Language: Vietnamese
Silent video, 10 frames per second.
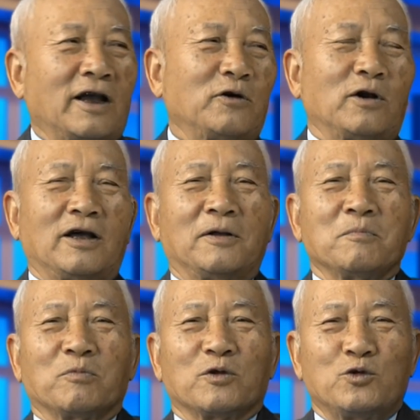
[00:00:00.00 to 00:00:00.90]
cách gọi là
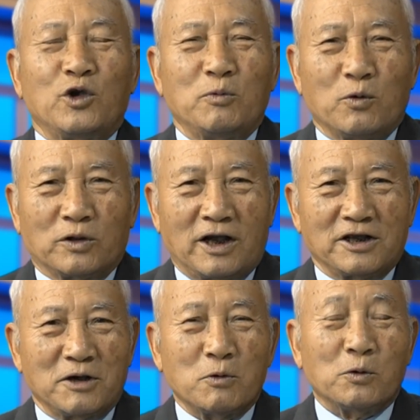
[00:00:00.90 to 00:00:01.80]
suy bụng ta
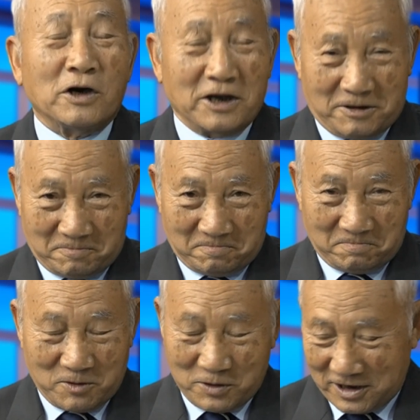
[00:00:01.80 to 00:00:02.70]
ra bụng người
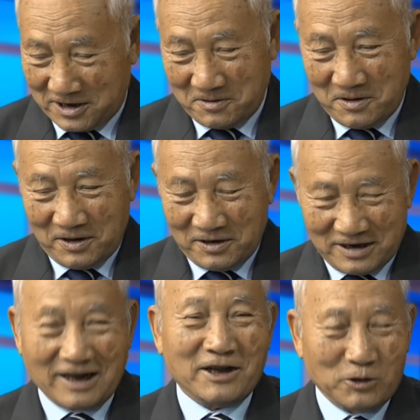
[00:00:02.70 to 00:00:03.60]
dạ okay.
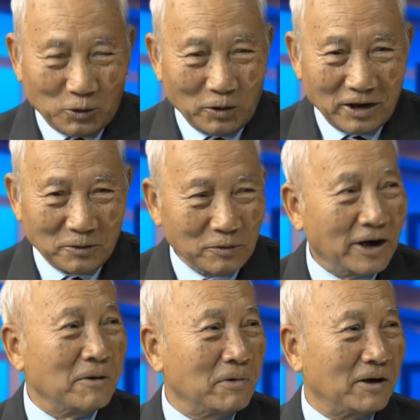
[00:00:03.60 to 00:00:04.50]
giả thử tôi là ông
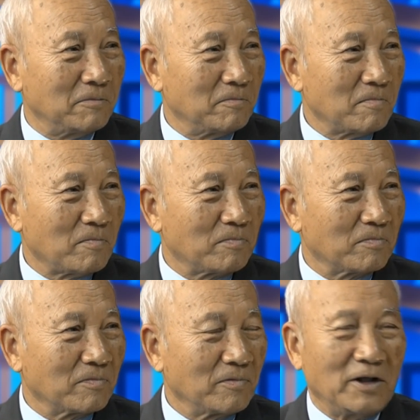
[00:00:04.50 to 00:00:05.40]
Kim ấy vâng
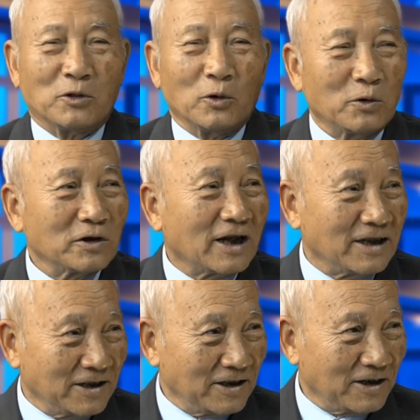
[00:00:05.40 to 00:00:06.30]
thì tôi có
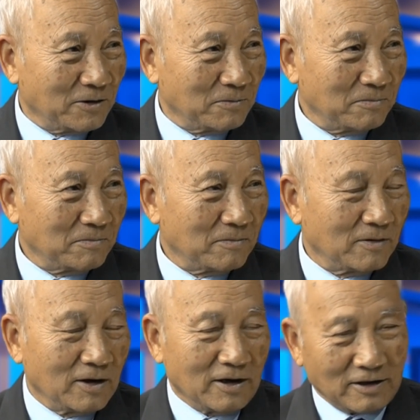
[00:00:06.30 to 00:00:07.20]
giải giới hay không vâng
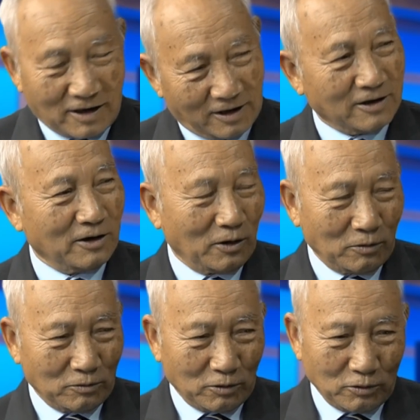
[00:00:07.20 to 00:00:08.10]
giả thử
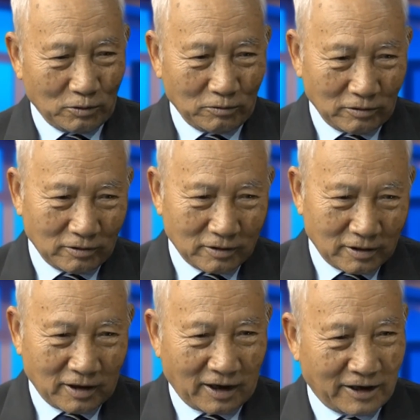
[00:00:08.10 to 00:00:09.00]
ông Đỗ Dũng
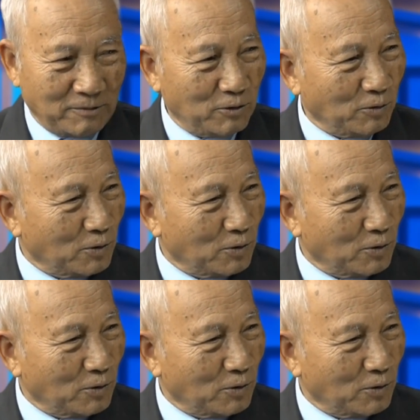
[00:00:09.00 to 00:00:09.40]
là Kim Jong